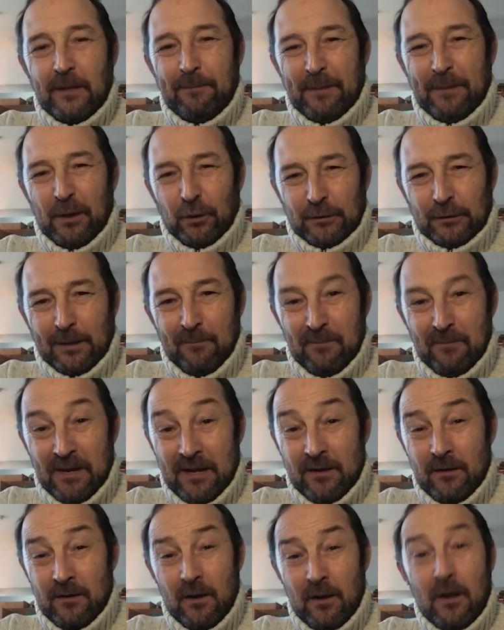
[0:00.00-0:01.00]
pero
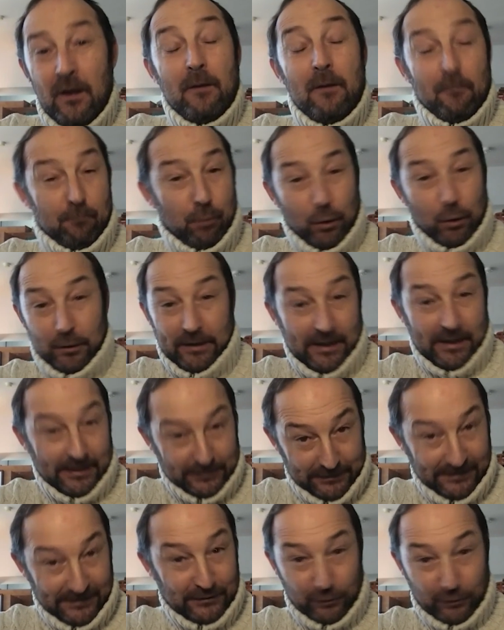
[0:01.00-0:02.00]
también porque es
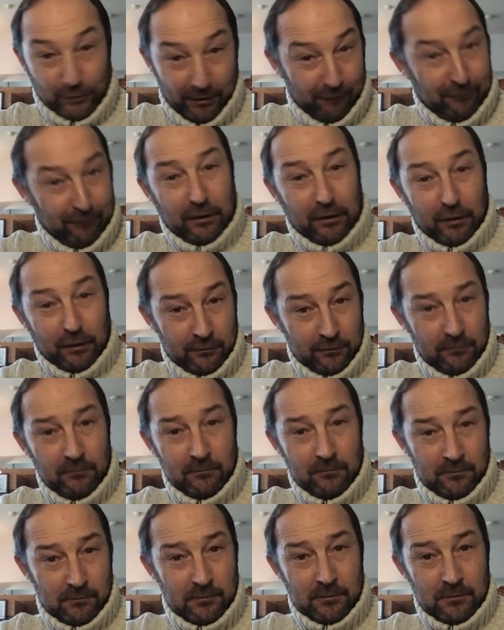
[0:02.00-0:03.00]
historia ficción,
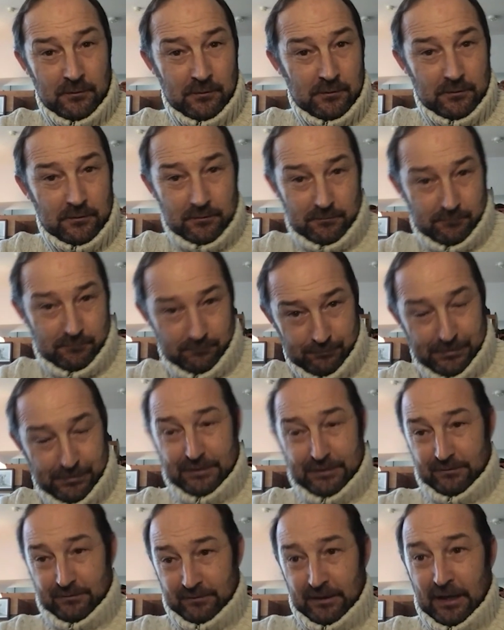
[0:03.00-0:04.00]

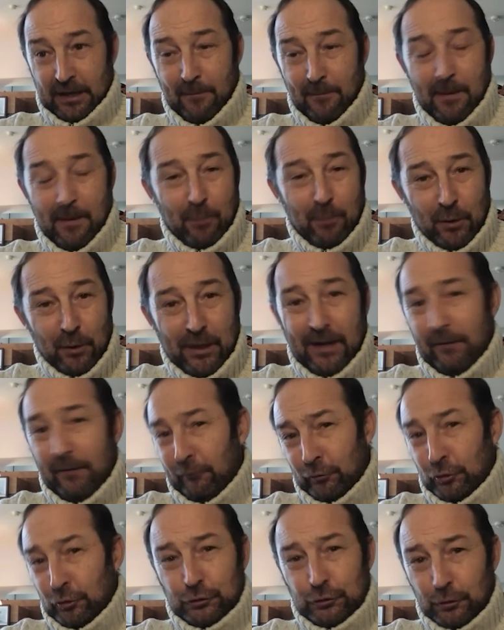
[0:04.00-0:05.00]
pues déjame poner
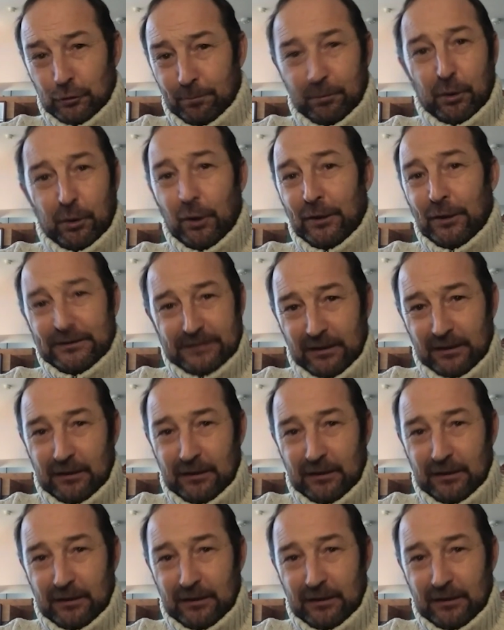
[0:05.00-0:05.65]
dos opciones